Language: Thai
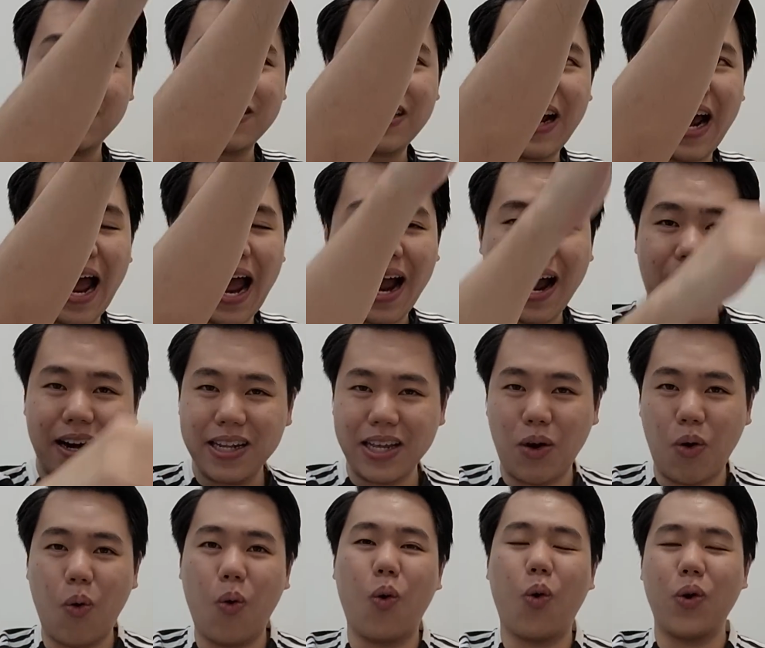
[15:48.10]
ขาข้างเดียว
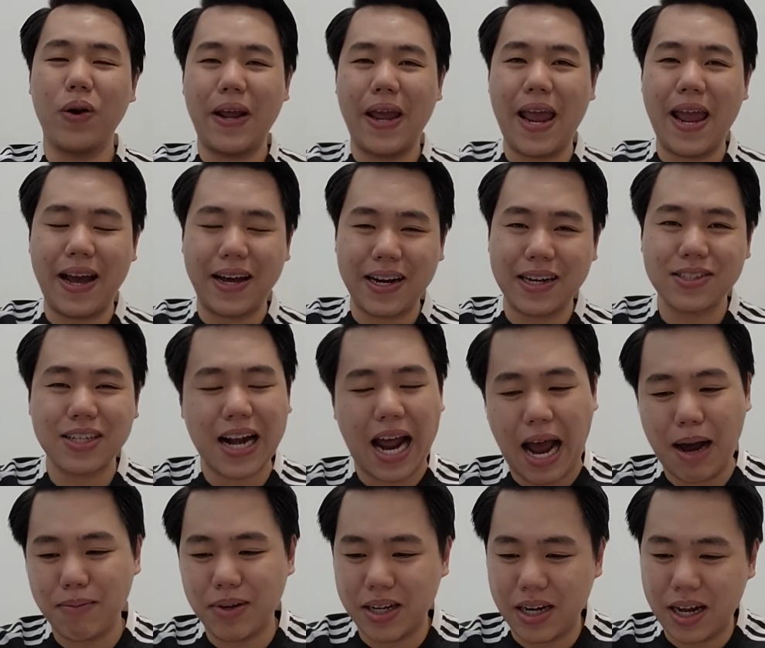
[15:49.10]
โอ้คนเฮกันทั้งสนา
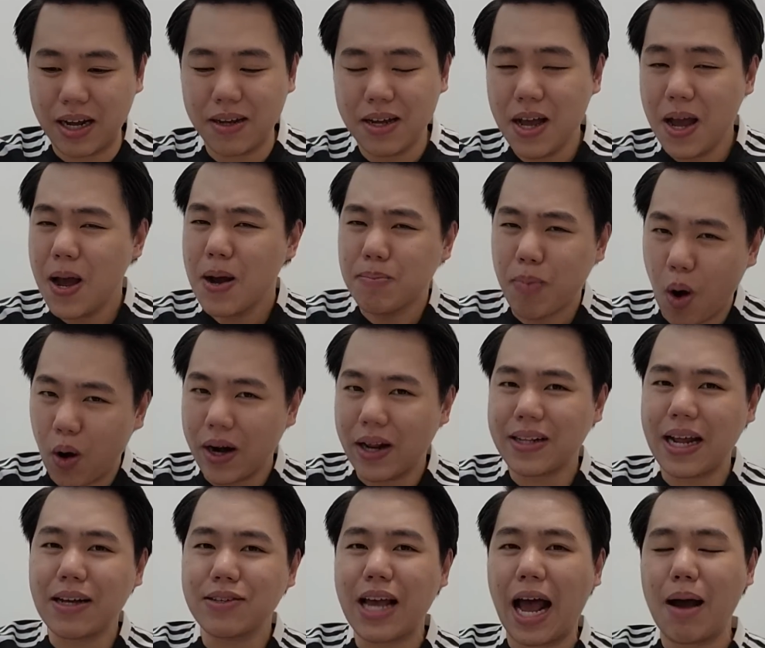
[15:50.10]
มเลยนะบอกแล้ว
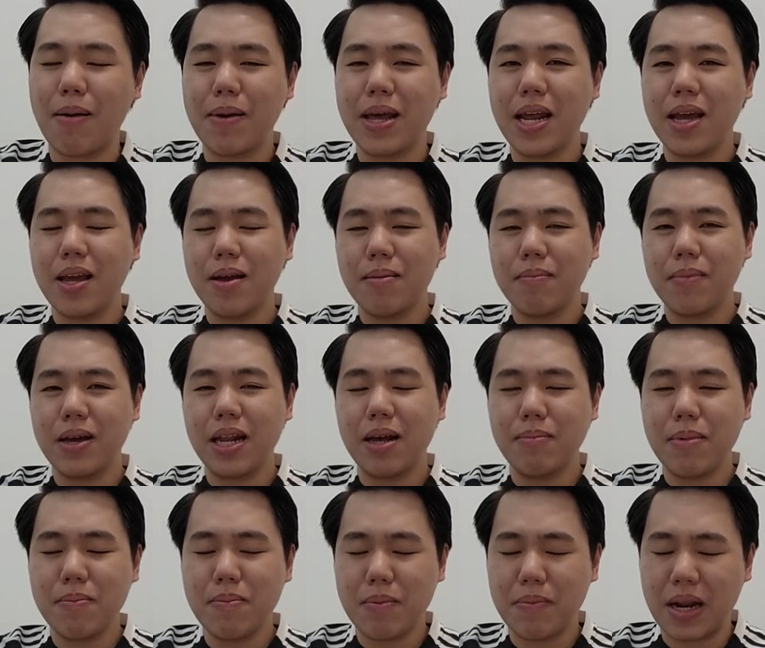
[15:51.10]
ทักษะไม่ได้ไม่ได้
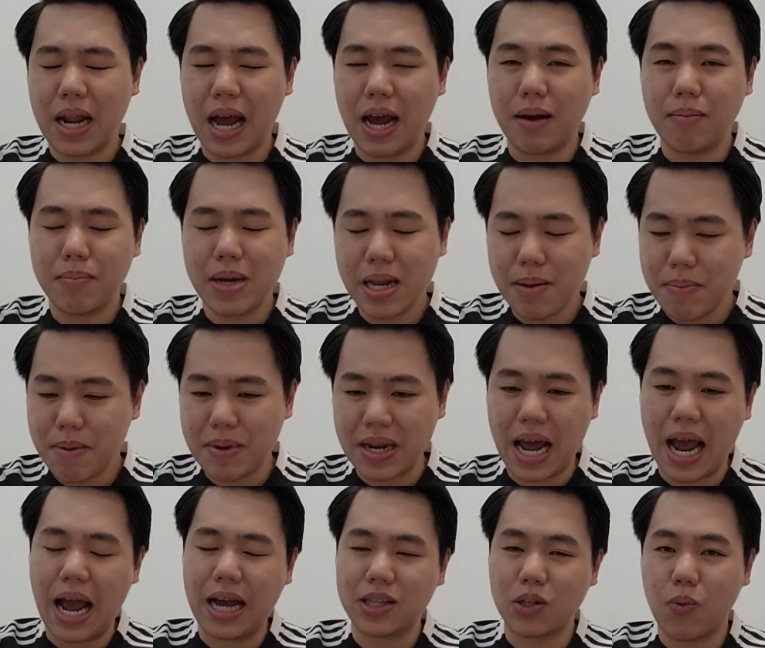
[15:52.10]
ไม่มีปัญหาไม่ได้มีปัญ
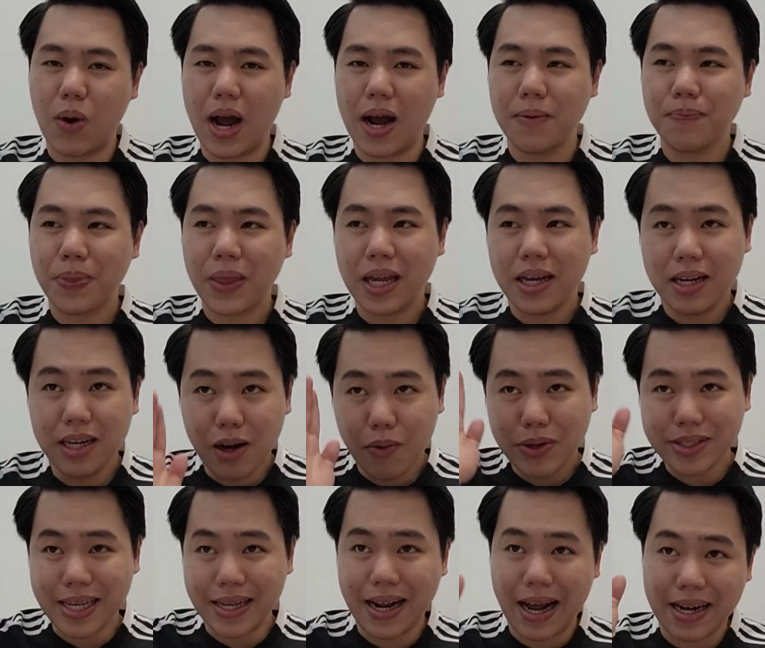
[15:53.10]
หา แต่ว่าเรื่องวิ
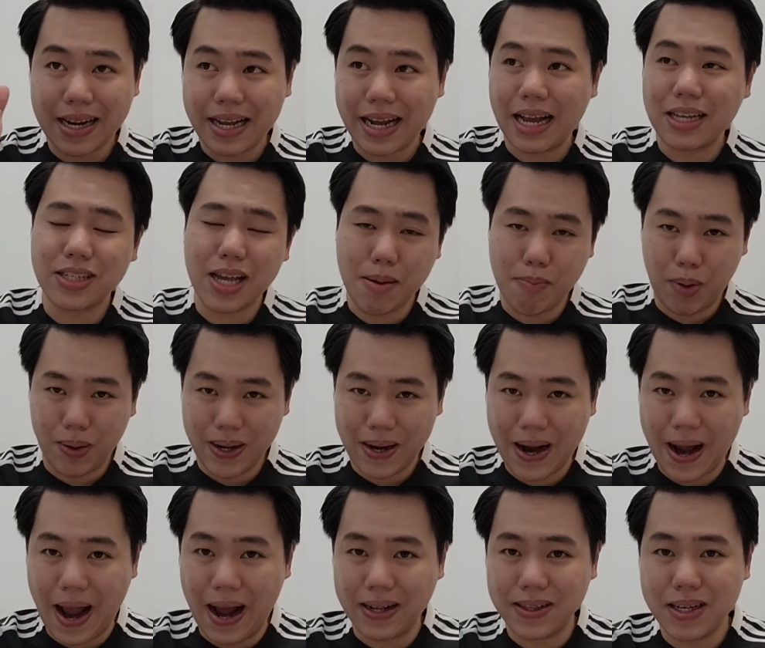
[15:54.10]
สัยทัศน์ในการจ่ายบอลต่าง
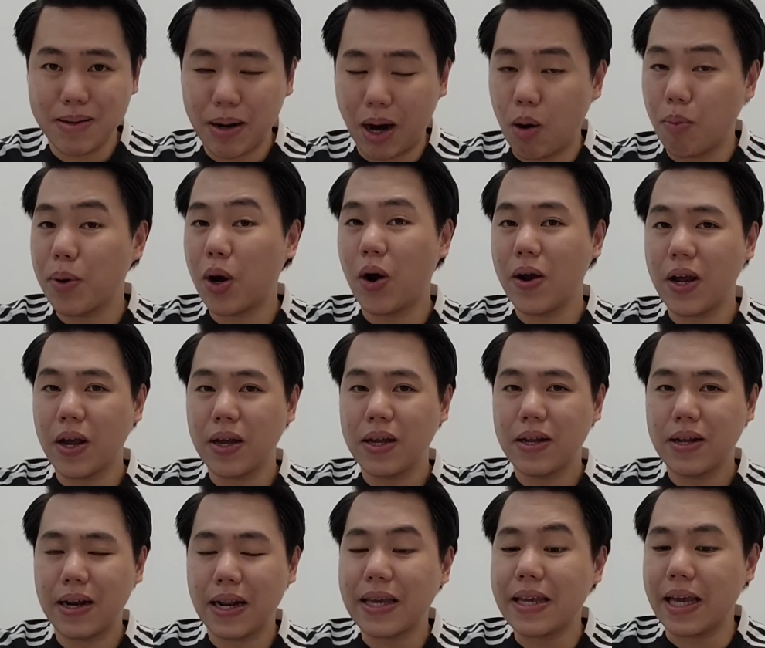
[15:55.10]
หากที่เขาไม่ค่อย
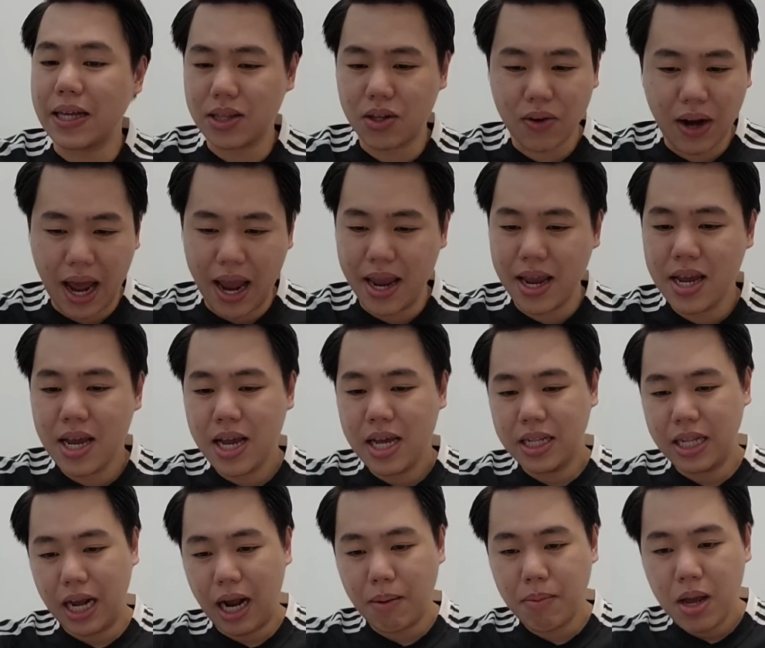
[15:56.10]
ละเอียดเท่าไหร่
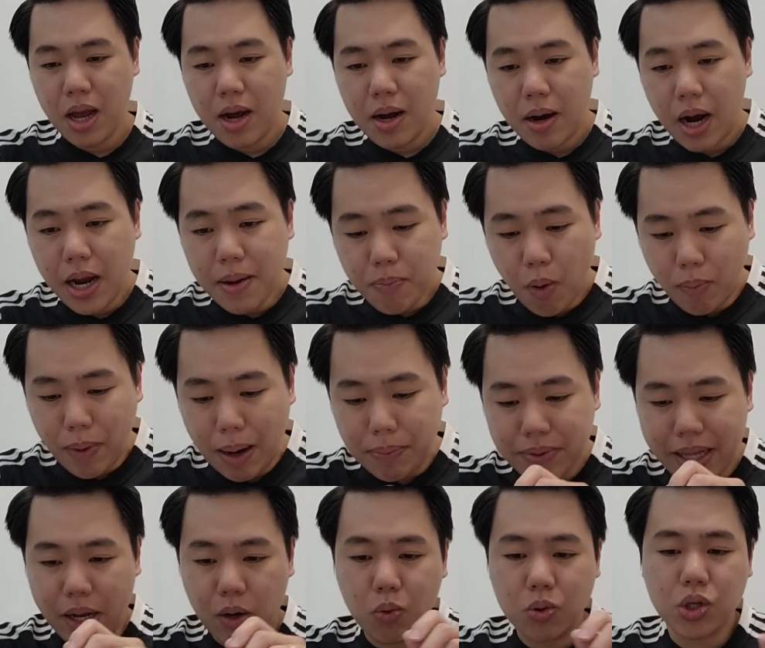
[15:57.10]
นะครับ เอ้ยผมอัป
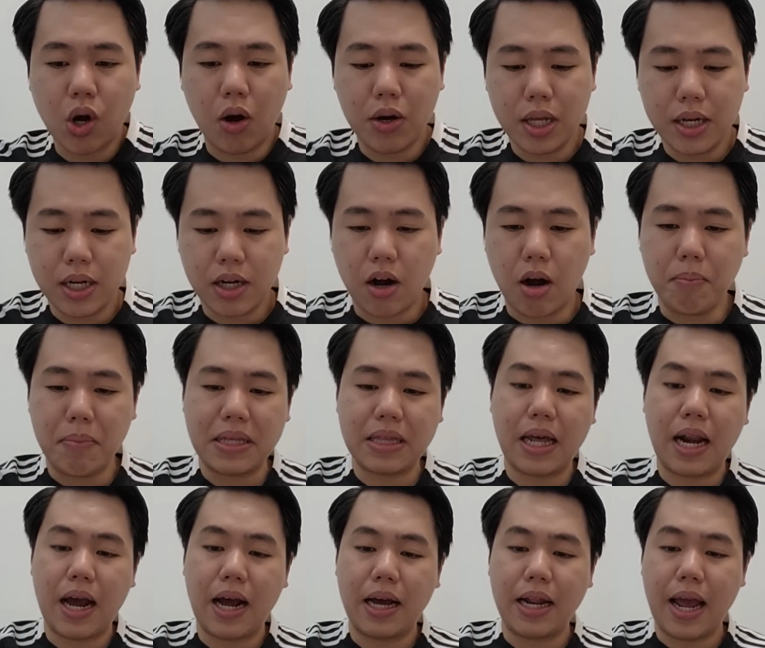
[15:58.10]
เดตลูกชอนิดนึงก่อนในตา
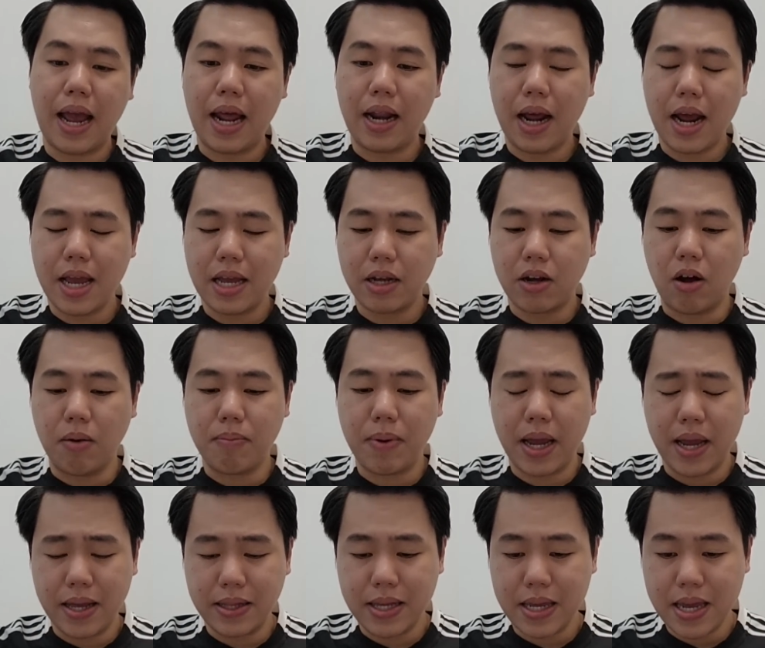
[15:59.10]
รางคะแนน เอ้ยก่อนไป
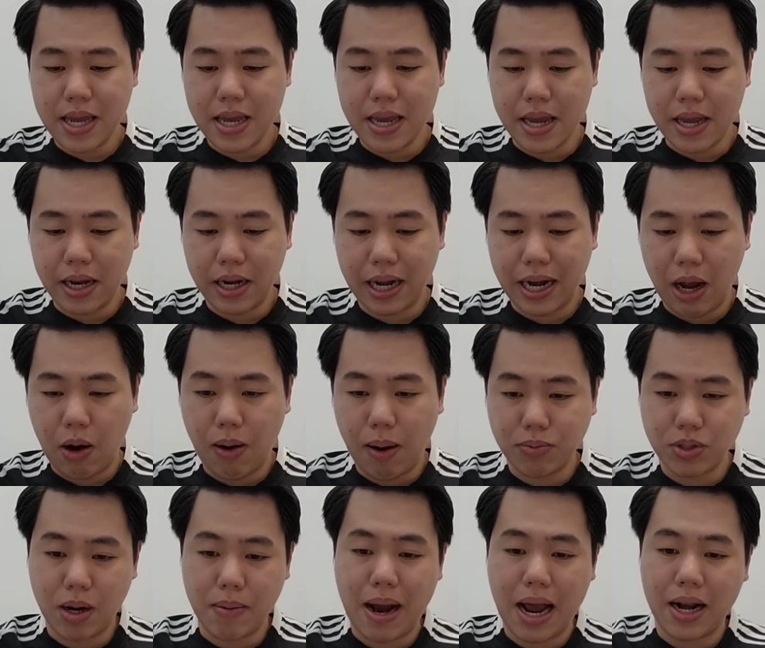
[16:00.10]
ที่คะแนนความ
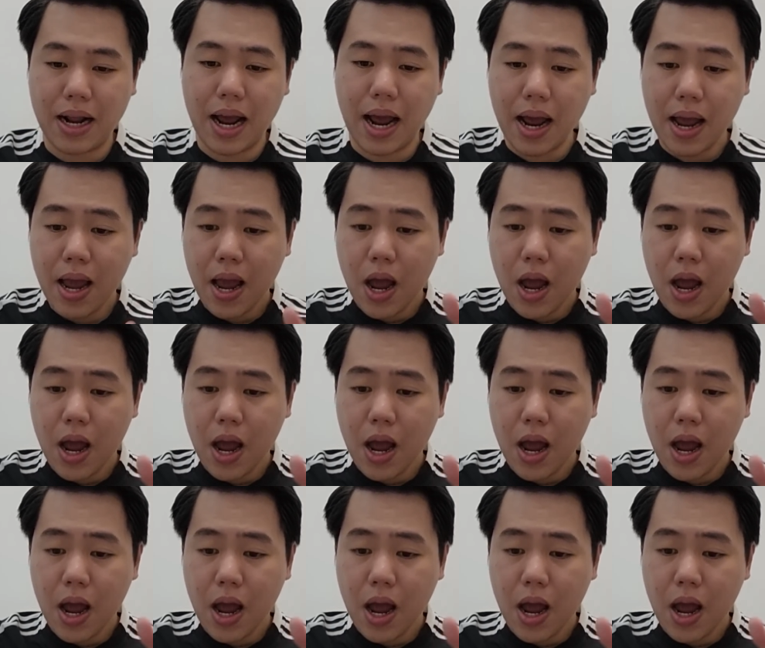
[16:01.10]
สามารถนะฮะ